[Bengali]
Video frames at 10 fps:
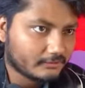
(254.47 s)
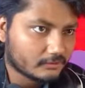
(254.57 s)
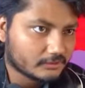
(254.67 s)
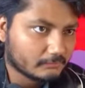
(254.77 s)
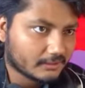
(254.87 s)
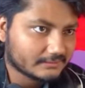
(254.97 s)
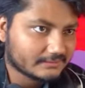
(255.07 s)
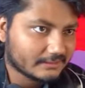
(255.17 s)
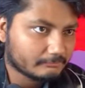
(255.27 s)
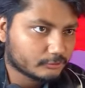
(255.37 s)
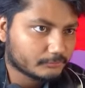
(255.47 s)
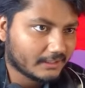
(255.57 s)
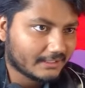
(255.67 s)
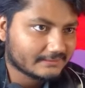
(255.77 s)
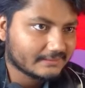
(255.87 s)
কজ আমার কাছে চাবি চুবি
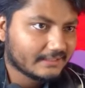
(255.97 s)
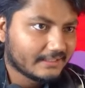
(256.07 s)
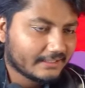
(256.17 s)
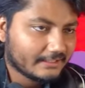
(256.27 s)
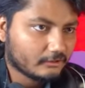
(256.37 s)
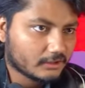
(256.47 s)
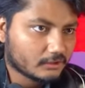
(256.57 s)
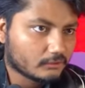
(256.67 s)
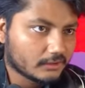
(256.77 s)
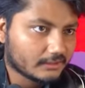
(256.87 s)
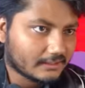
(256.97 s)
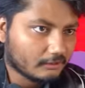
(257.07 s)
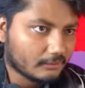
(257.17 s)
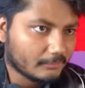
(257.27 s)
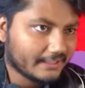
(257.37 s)
আছে এই ঘরটা খুলে নিই
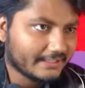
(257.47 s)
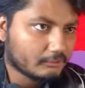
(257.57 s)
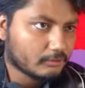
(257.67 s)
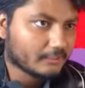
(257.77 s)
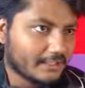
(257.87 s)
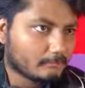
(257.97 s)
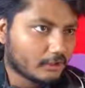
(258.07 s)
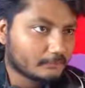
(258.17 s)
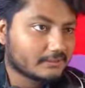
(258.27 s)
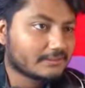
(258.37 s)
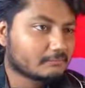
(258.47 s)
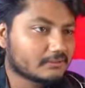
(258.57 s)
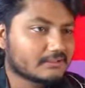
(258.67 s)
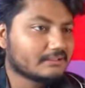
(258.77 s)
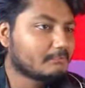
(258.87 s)
কারণ আমার এ ডাব্লিউএম এমও লাগবে দেখতে
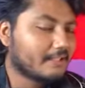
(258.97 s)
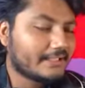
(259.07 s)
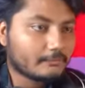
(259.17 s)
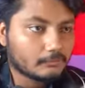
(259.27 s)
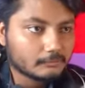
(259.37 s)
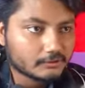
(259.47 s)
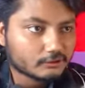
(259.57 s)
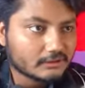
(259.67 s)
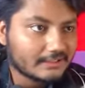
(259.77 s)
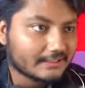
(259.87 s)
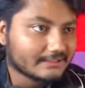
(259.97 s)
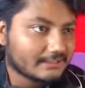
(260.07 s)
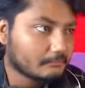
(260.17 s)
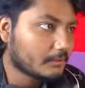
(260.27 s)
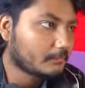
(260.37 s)
পাচ্ছেন যে আমি এ এম কিন্তু কিনে
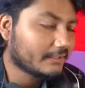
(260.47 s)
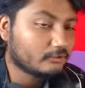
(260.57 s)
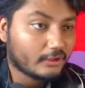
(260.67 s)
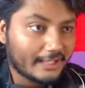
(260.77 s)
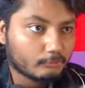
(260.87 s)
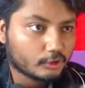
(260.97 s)
নিয়েছিলাম বাট ভাই কিন্তু এমও